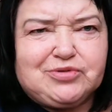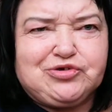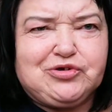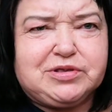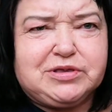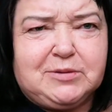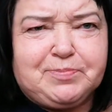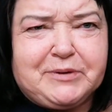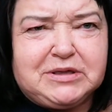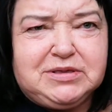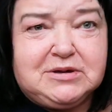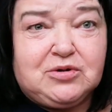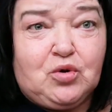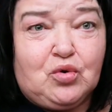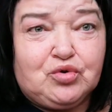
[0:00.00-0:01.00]
молчат. Я про
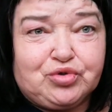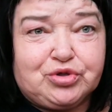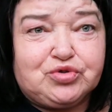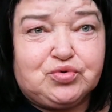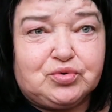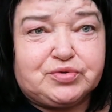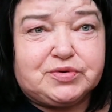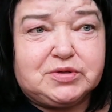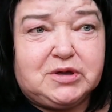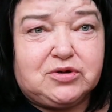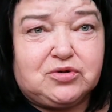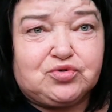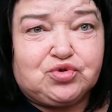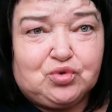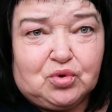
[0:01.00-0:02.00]
них от и до
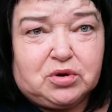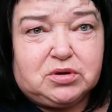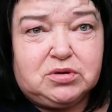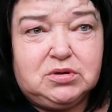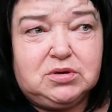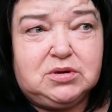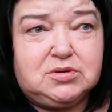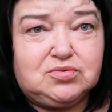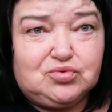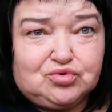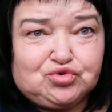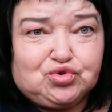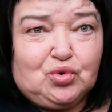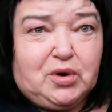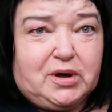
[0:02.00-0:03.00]
знаю, кто. Ну,
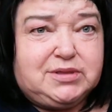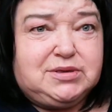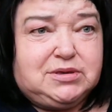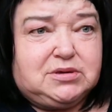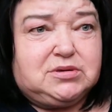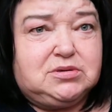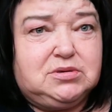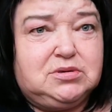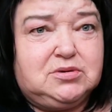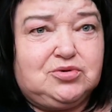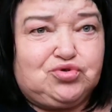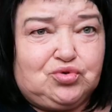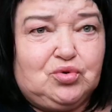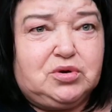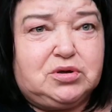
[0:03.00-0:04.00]
кто они?
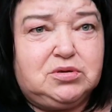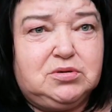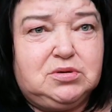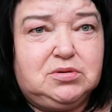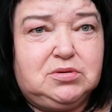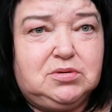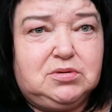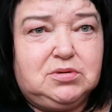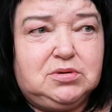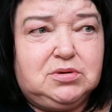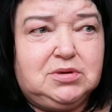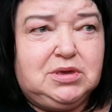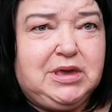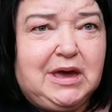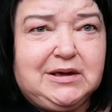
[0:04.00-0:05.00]
Кто?
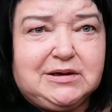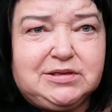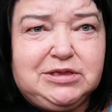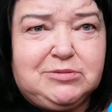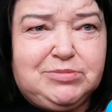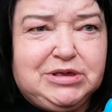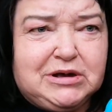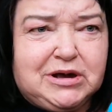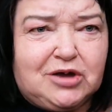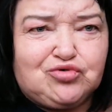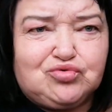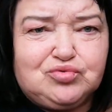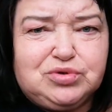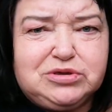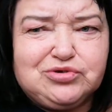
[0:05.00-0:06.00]
Я к ним не
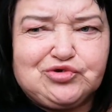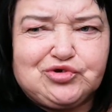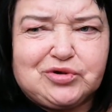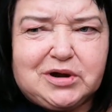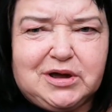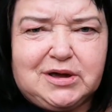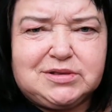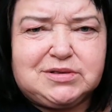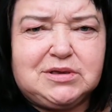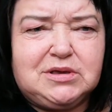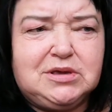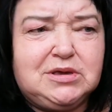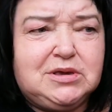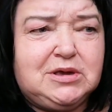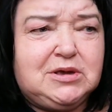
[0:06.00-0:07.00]
хожу, не жрать.
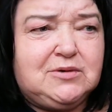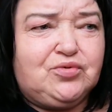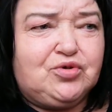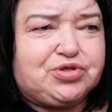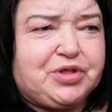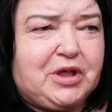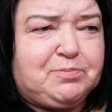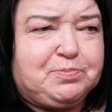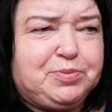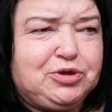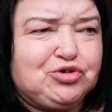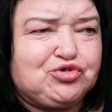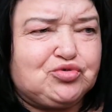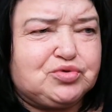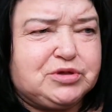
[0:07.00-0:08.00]
Вот там
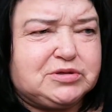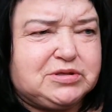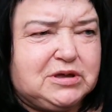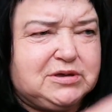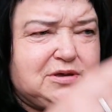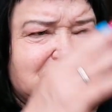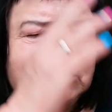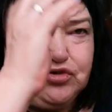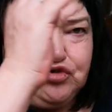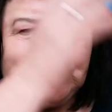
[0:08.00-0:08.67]
пишут, это